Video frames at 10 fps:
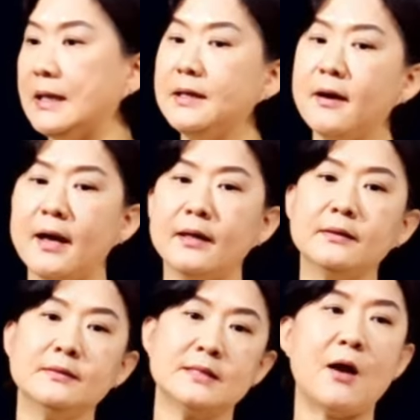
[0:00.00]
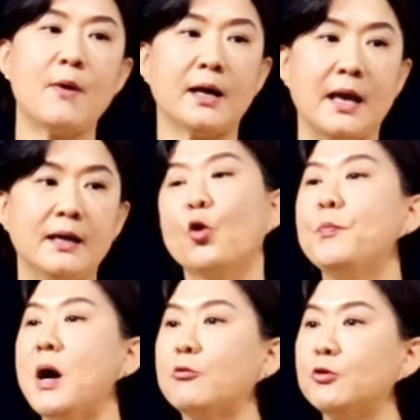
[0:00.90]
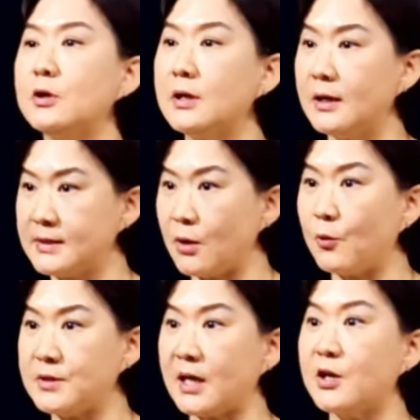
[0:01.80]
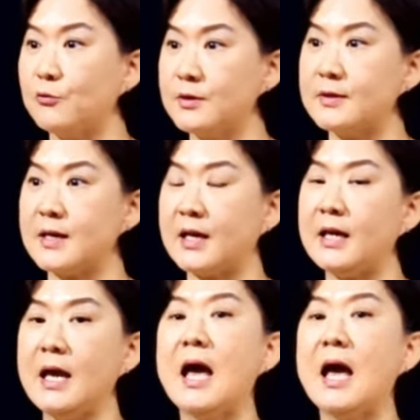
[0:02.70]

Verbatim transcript: 이러한 상황에 돌파구를 찾고자 김구 선생이